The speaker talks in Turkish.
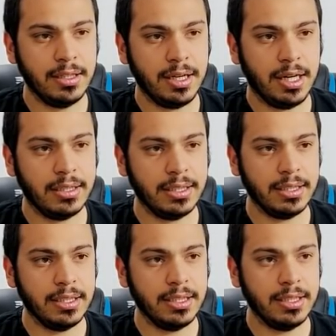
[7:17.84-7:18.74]
Aldık.
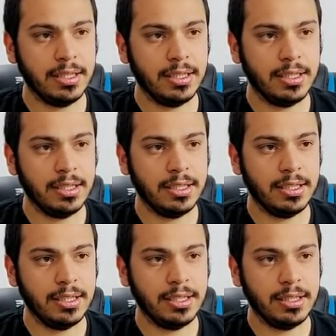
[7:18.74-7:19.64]

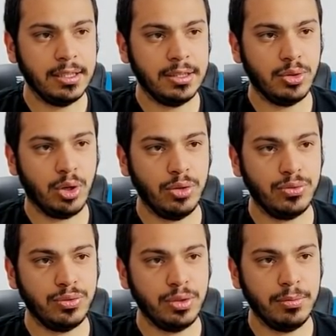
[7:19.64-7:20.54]
Cruyff.
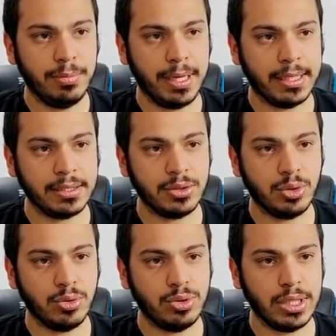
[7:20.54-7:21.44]
Pas.
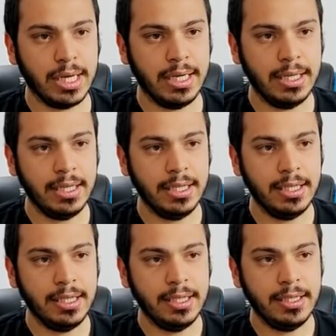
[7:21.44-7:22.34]
Çok güzel.
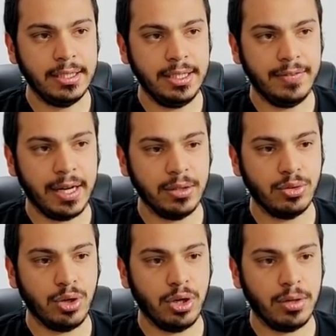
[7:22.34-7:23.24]

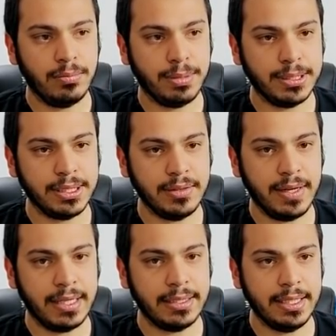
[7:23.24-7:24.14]
Rivaldo pasını
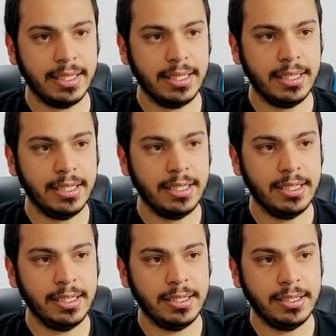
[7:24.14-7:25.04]
verdi.
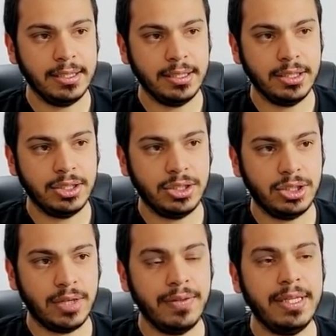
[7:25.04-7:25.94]

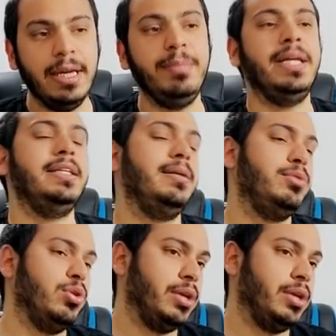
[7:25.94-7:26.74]
Xavi yemin ederim ki